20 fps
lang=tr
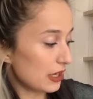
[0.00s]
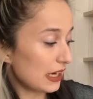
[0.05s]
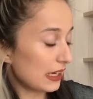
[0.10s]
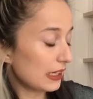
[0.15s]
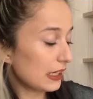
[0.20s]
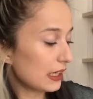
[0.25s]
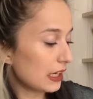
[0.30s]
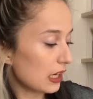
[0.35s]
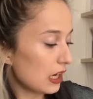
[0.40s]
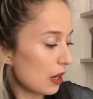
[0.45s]

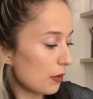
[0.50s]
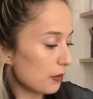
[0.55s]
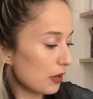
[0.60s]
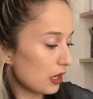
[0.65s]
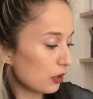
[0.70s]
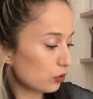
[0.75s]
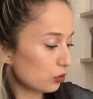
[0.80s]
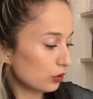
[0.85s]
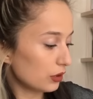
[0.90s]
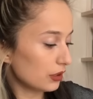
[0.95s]
Renkli
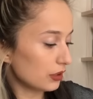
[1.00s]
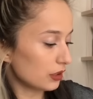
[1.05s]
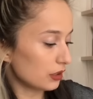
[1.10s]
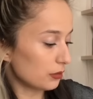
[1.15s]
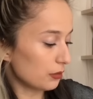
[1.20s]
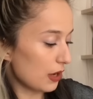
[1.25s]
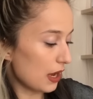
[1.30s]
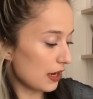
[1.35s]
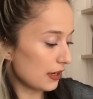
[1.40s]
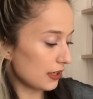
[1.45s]
kalemler
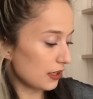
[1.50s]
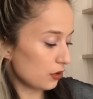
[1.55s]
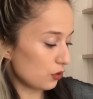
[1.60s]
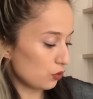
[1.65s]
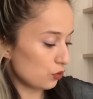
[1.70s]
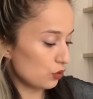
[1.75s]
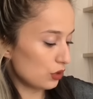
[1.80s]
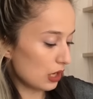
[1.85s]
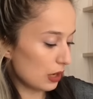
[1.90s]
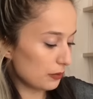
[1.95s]
kullanırım. Her yere
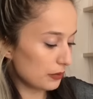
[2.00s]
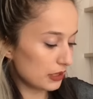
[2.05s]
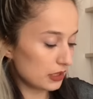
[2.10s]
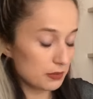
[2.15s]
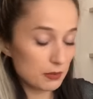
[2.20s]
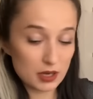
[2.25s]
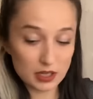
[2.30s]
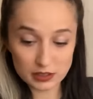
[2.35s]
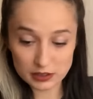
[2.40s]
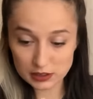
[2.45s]

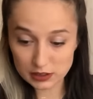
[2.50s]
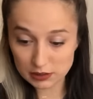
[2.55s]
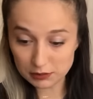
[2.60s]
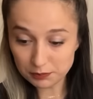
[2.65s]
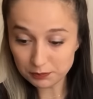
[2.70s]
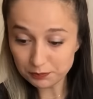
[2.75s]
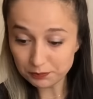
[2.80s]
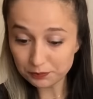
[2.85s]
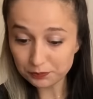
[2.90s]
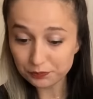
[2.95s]
ünlemlerimi
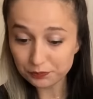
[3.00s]
alırım.